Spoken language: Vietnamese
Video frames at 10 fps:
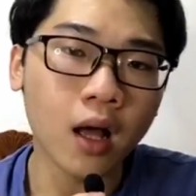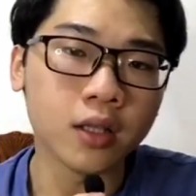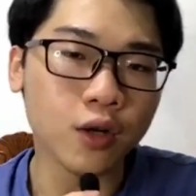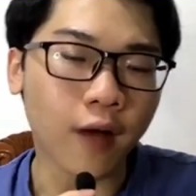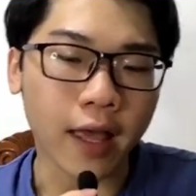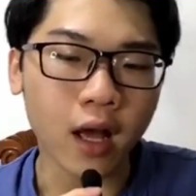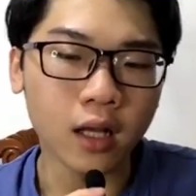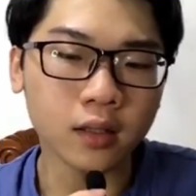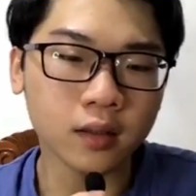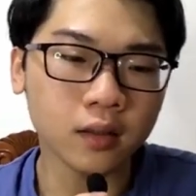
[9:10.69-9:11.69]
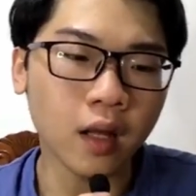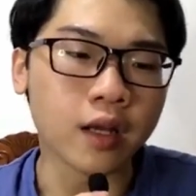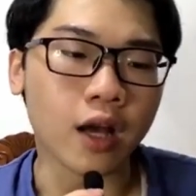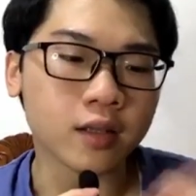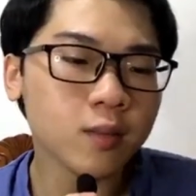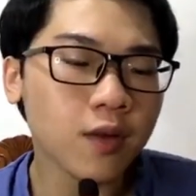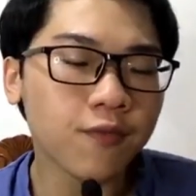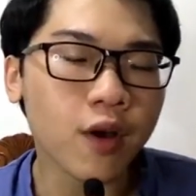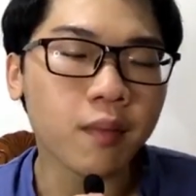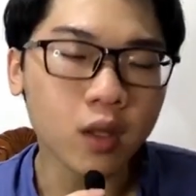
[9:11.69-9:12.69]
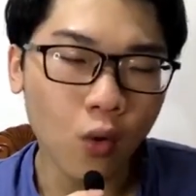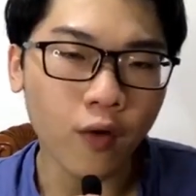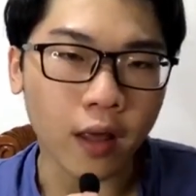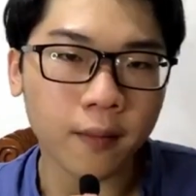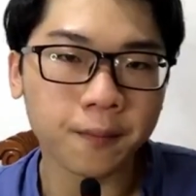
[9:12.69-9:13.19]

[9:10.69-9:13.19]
như vậy á, thì đời sống sinh viên mới thú vị.